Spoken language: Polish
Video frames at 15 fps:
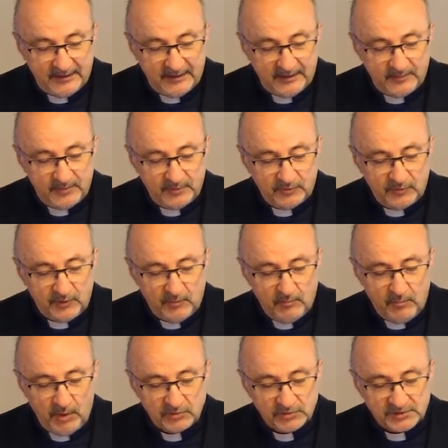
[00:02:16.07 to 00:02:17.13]
Był
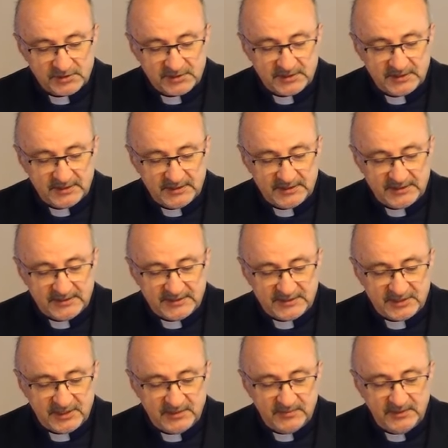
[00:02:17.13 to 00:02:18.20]
mąż z
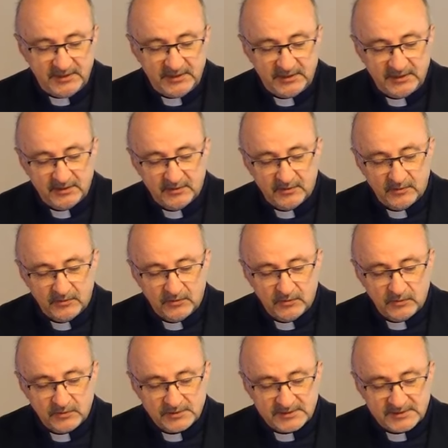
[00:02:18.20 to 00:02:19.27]
ziemi
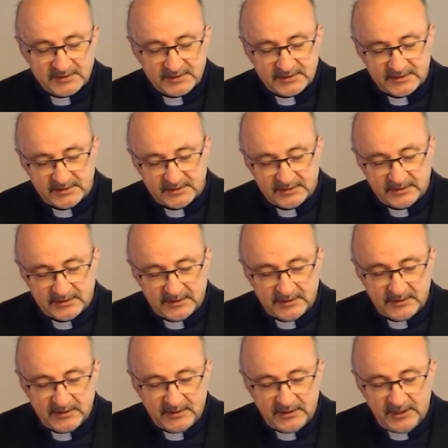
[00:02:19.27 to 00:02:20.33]
Us,
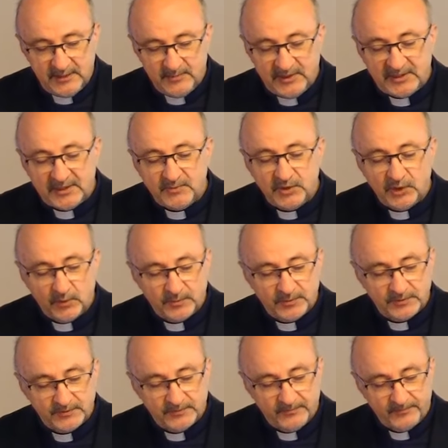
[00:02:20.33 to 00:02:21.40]
imieniem Job.
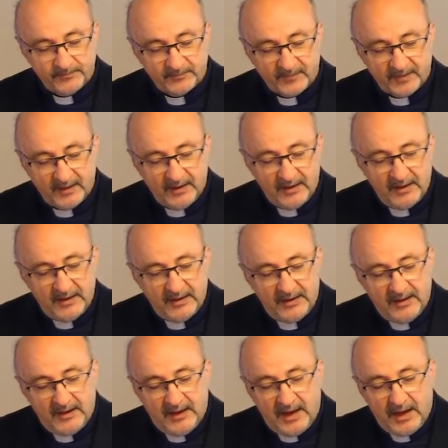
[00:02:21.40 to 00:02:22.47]

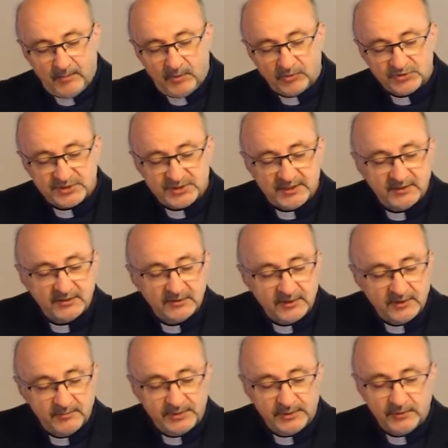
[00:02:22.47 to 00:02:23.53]
A mąż ten
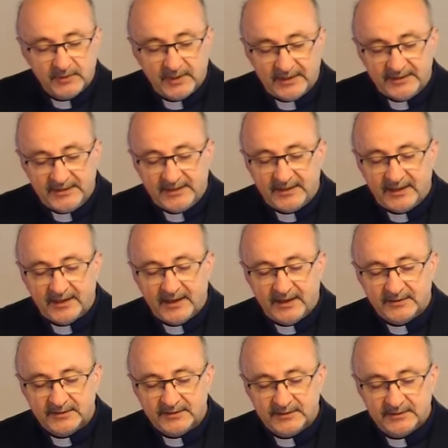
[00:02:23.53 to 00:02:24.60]
był
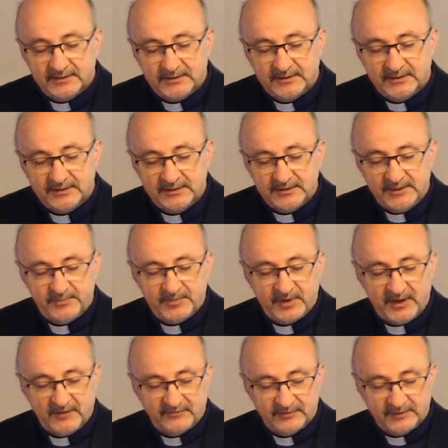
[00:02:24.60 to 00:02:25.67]
nienaganny i
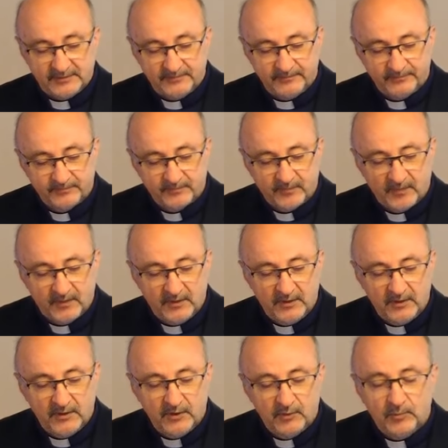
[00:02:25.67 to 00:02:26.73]
prawy,
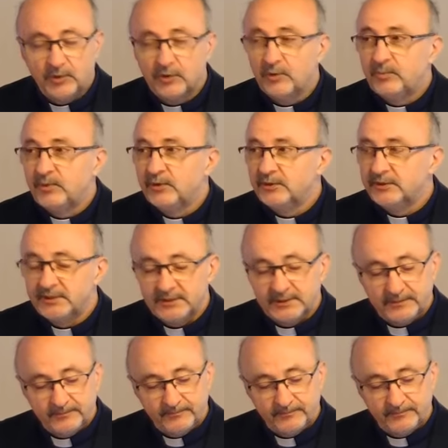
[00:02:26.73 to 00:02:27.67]
bogobojny